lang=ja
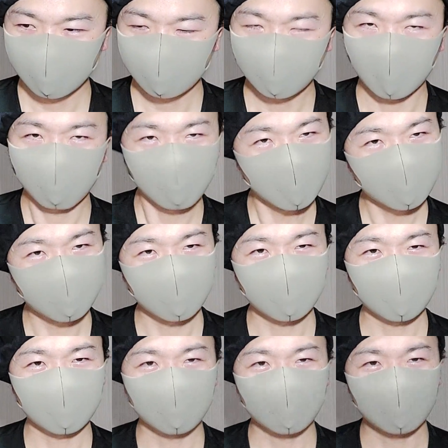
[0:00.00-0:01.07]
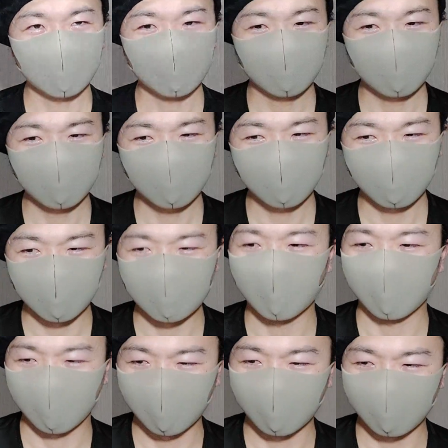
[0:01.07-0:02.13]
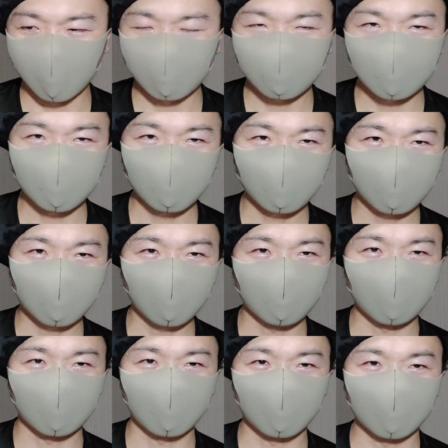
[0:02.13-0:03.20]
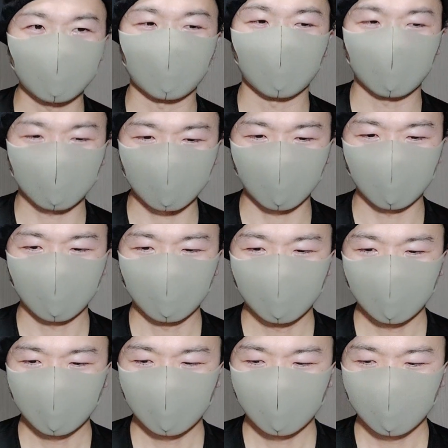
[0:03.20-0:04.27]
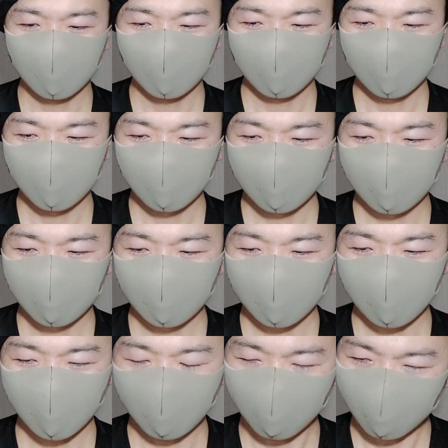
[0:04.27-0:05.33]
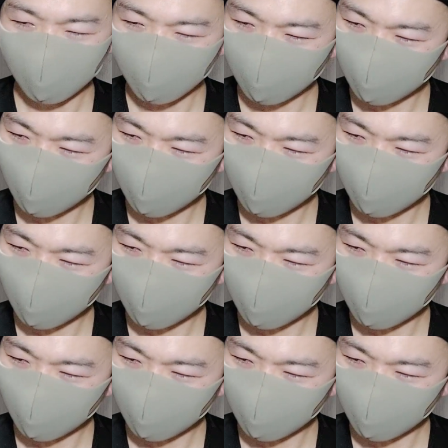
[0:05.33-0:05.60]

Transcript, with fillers: ダメみたいな確認を取る人いるじゃないですか。あの